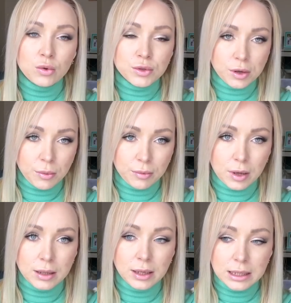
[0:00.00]
русском,
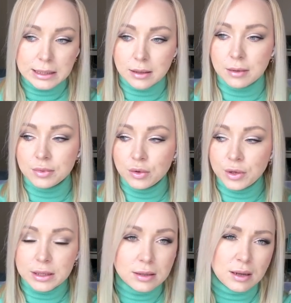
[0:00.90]
английском,
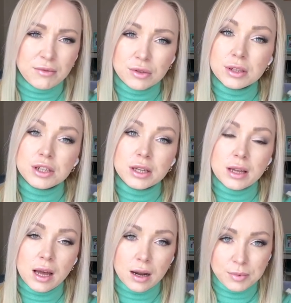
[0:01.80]
турецком, вроде даже
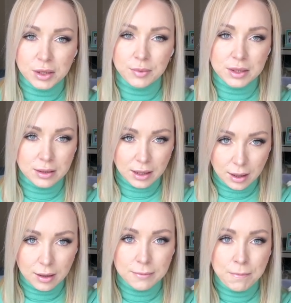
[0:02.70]
на арабском
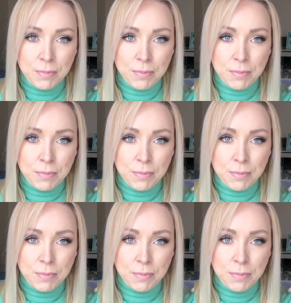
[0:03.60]
языке,